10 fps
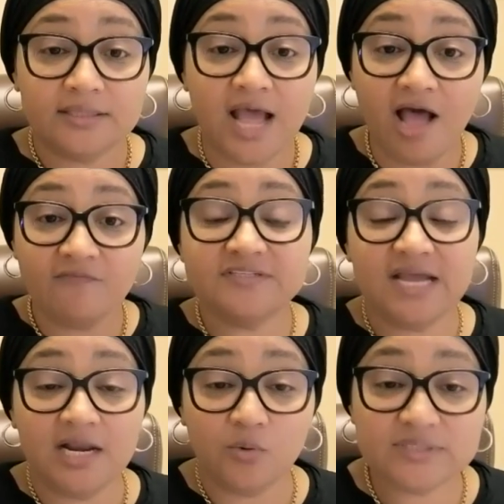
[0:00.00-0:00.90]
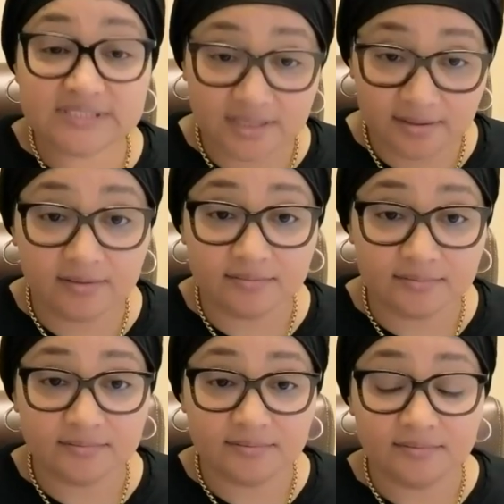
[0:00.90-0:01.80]
تحافظ على وزنك
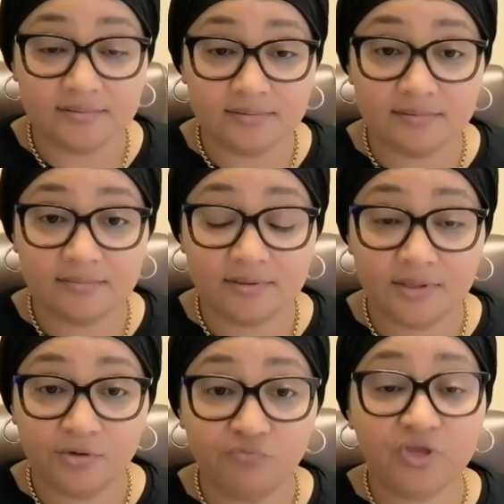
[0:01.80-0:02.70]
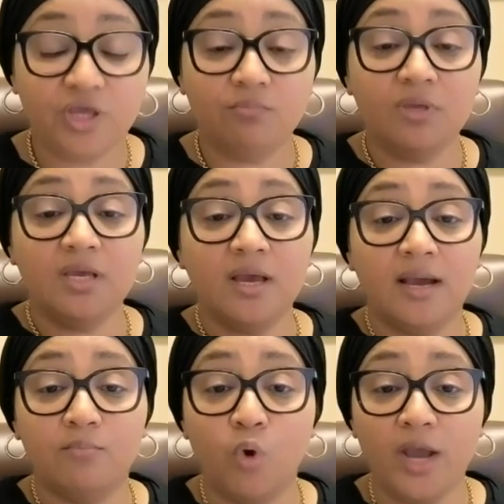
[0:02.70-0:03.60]
في
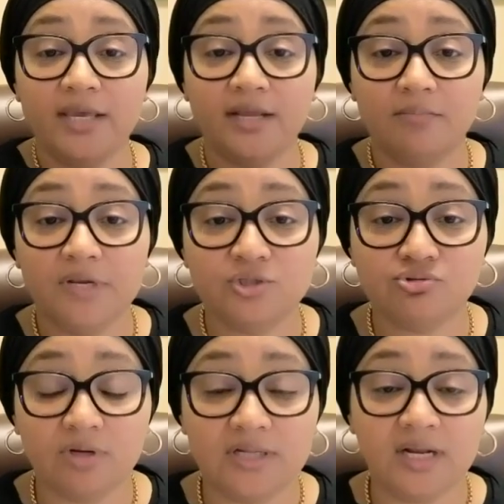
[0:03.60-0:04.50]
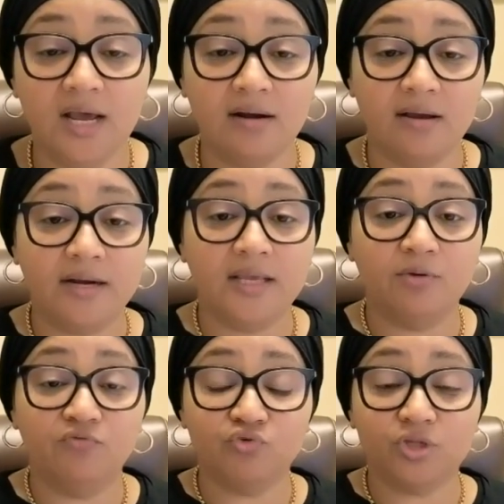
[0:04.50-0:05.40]
كمية معينة من السعرات الحرارية
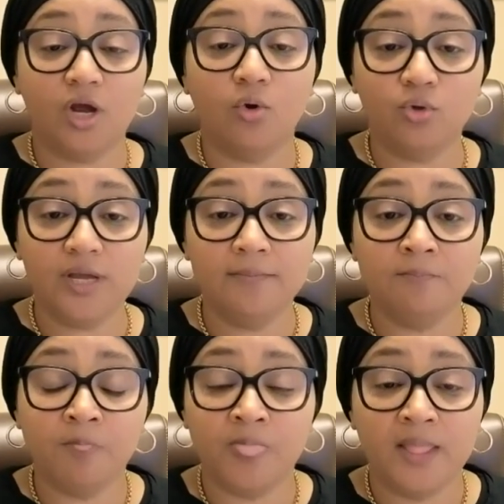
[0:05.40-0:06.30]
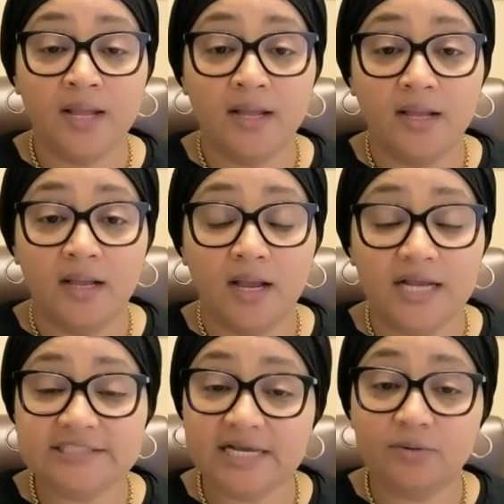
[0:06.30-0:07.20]
المفروض تاخدها
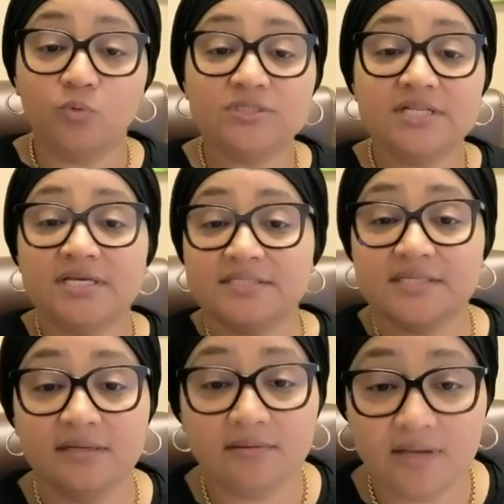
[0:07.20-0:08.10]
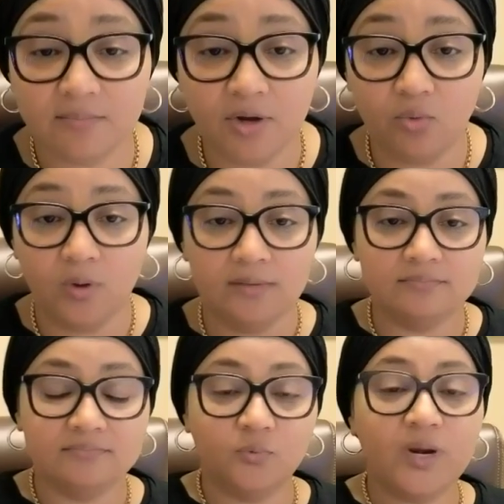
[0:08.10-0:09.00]
عشان وزنك يظل كما هو
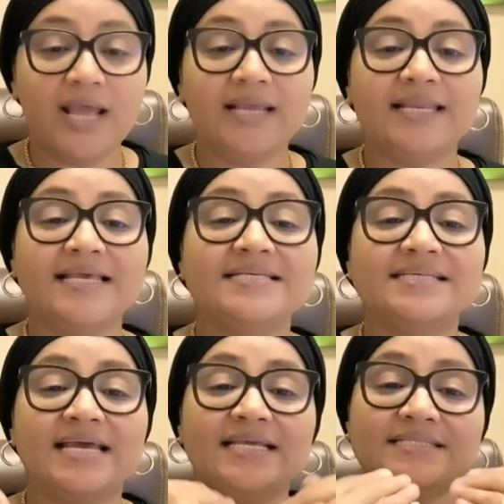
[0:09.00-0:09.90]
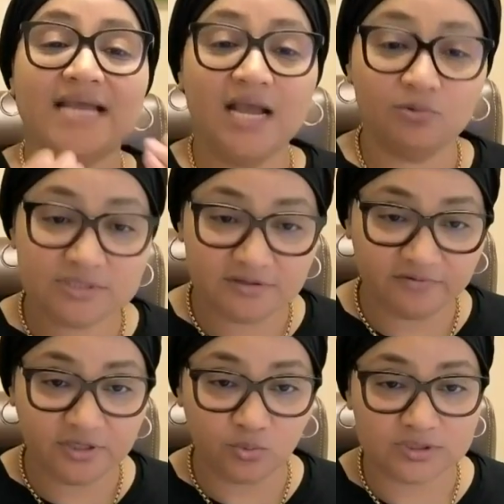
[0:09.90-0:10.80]
ولكن إذا أنت عاوز
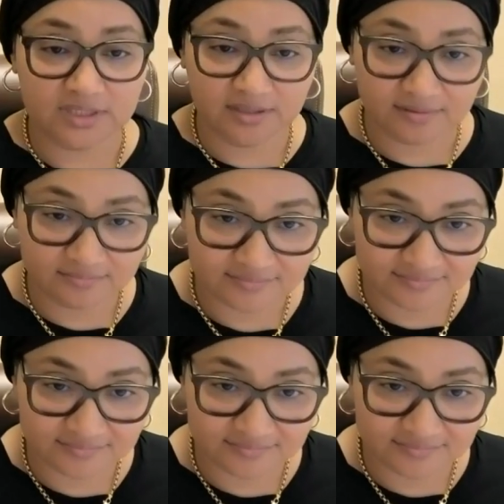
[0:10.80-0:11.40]
تفقد وزنك